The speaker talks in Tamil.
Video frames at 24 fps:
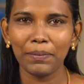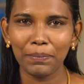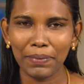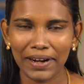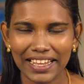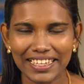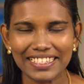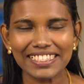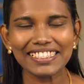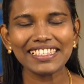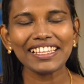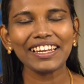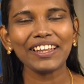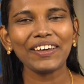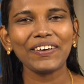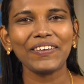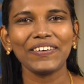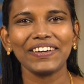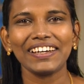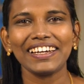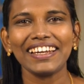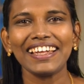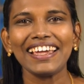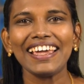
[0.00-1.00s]

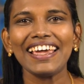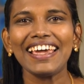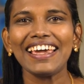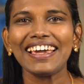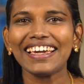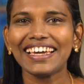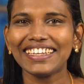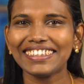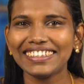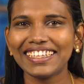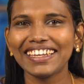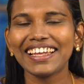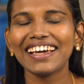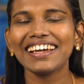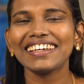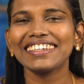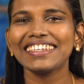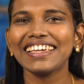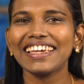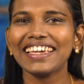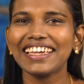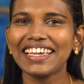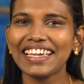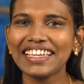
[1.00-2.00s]
பிரைஸ்லாம்
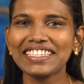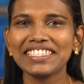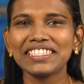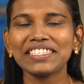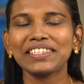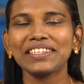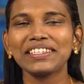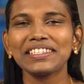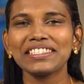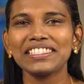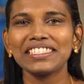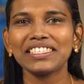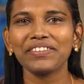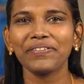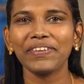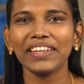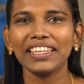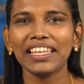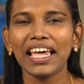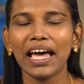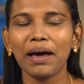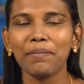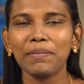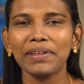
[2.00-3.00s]
கத்தராகிய இயேசு
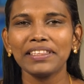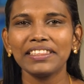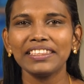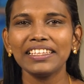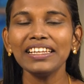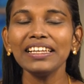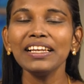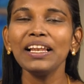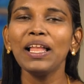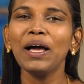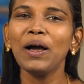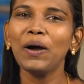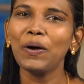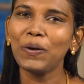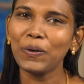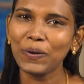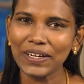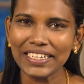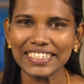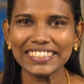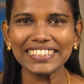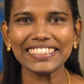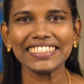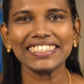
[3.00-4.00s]
கிறிஸ்துவின் நாமத்தில்
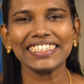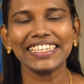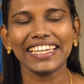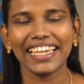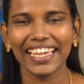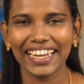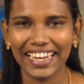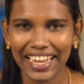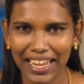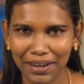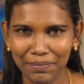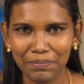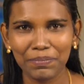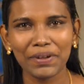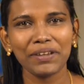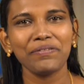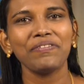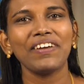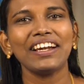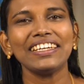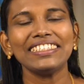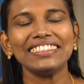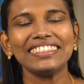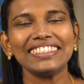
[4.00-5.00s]
உங்களுக்கு என் அன்பின்
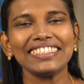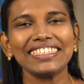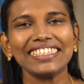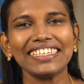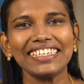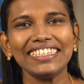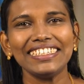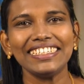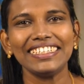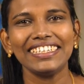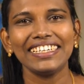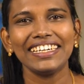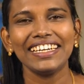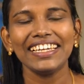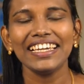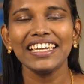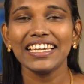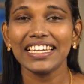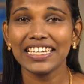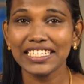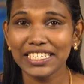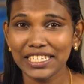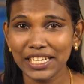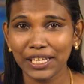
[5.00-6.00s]
வாழ்த்துக்கள்
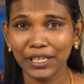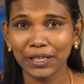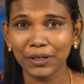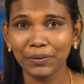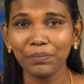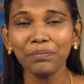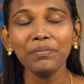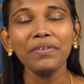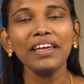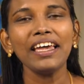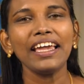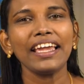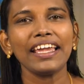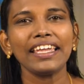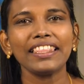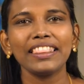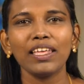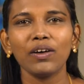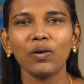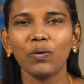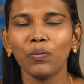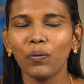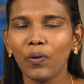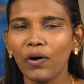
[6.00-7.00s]
இன்றைக்கும்
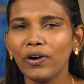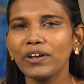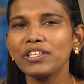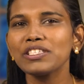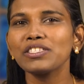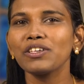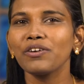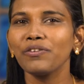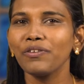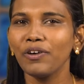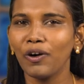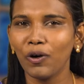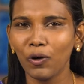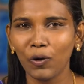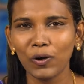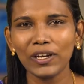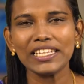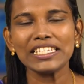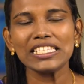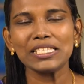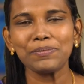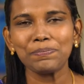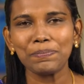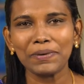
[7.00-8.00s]
இந்த வாய்ஸ் ஆஃப்
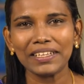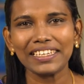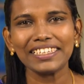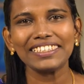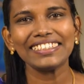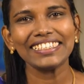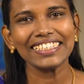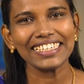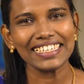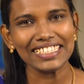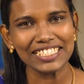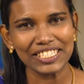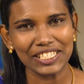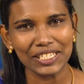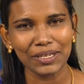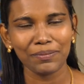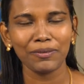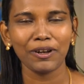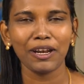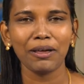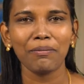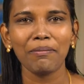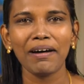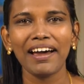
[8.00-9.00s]
ஹோலி ஸ்பிரிட் நிகழ்ச்சி
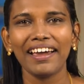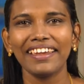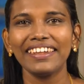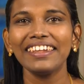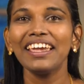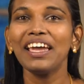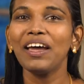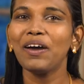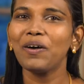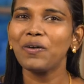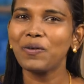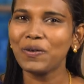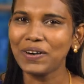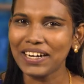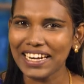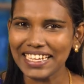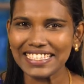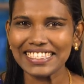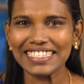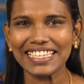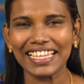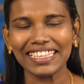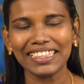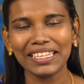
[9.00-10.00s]
மூலமாய் உங்களை
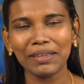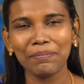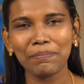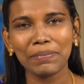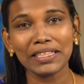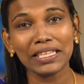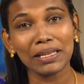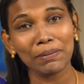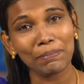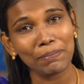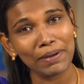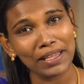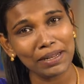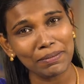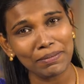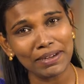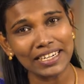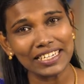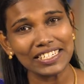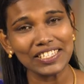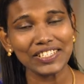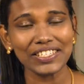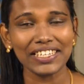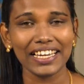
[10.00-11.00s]
சந்திப்பதில்
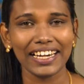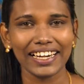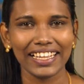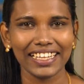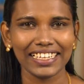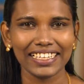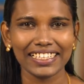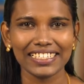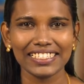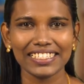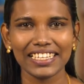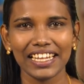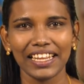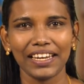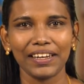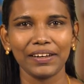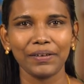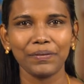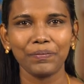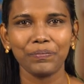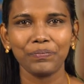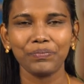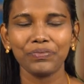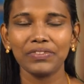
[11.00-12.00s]
பெருமகிழ்ச்சி அடைகின்றேன்
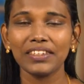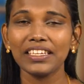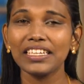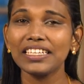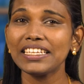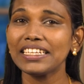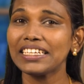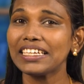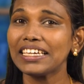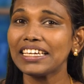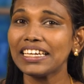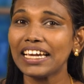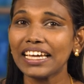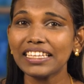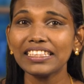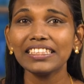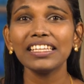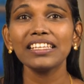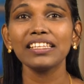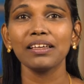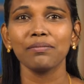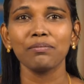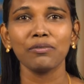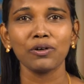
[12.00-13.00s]
இன்றைக்கு
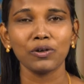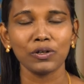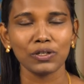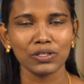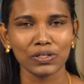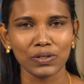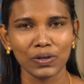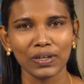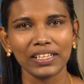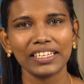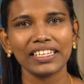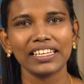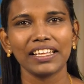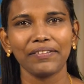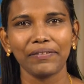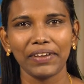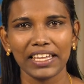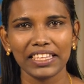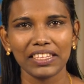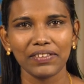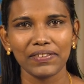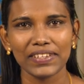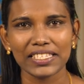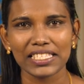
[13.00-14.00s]
கத்த நம்மோடு சொல்லுகிற
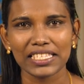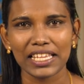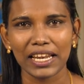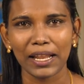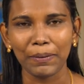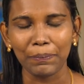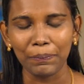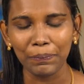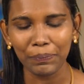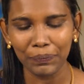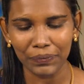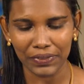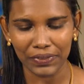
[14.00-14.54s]
வேதவசனம்